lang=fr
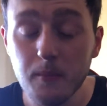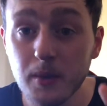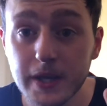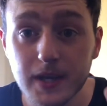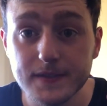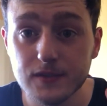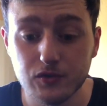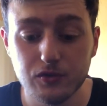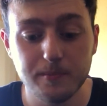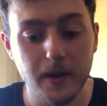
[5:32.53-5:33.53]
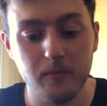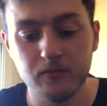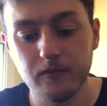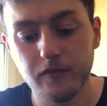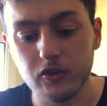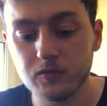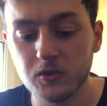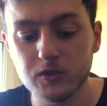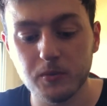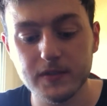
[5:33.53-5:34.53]
Mais les gars, c'est super bon.
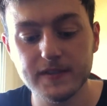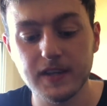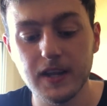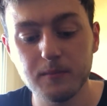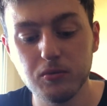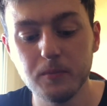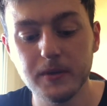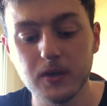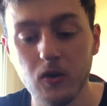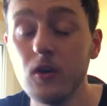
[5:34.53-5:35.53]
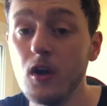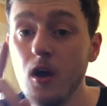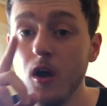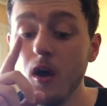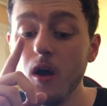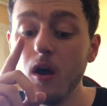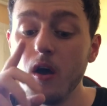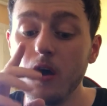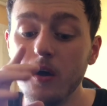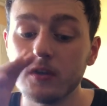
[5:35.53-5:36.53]
Franchement, je pensais que ça allait être plus piquant.
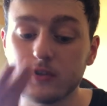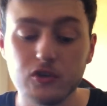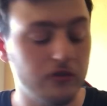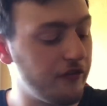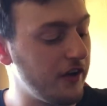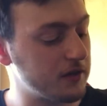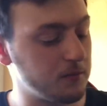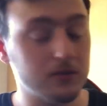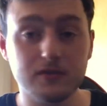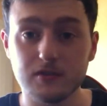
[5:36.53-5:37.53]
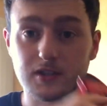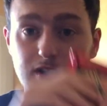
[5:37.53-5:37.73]
Ce que je vais faire, je pense,